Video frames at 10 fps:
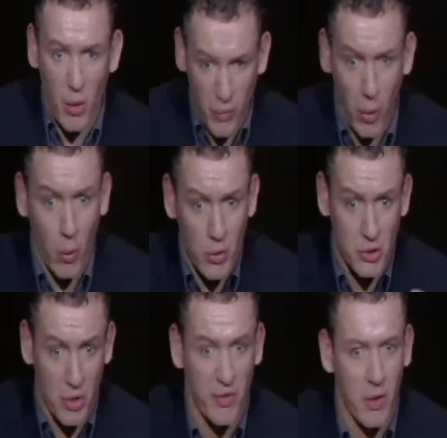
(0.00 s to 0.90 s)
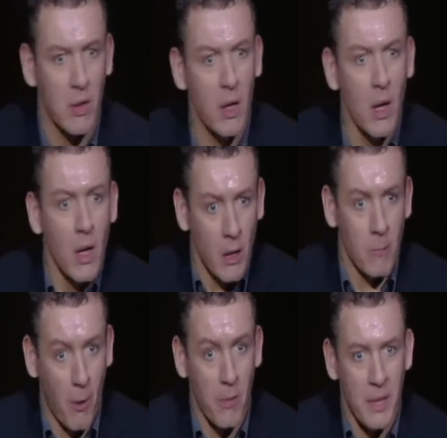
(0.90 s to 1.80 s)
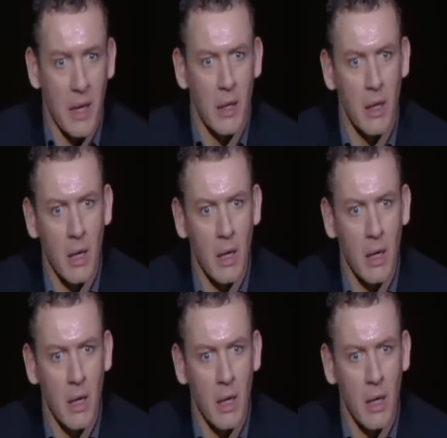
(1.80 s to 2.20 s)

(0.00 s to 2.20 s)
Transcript: au feu rouge devant, en premier.